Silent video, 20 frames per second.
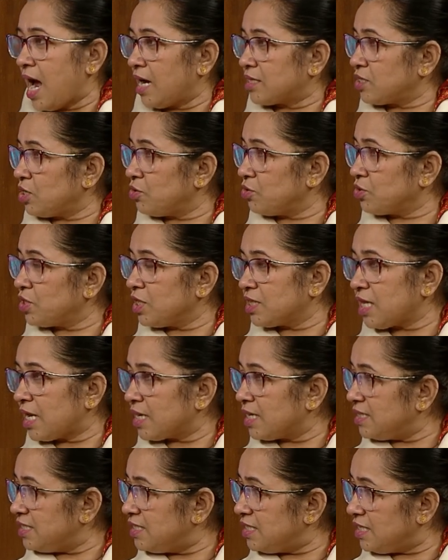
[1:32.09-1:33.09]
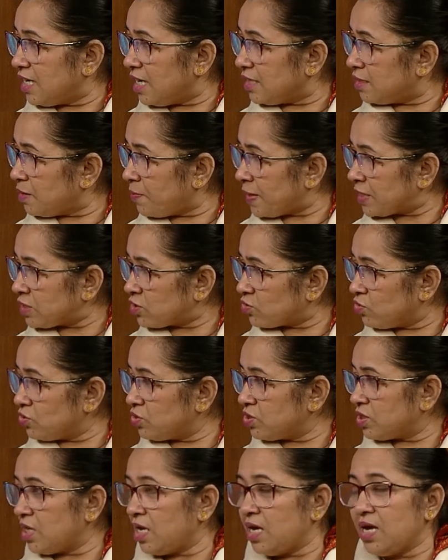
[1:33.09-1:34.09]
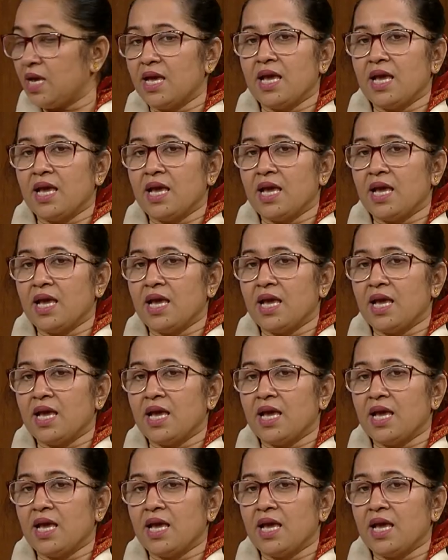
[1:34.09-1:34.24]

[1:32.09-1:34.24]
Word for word: আঠারোতে তারা নিশিরাইতে পাশ করছে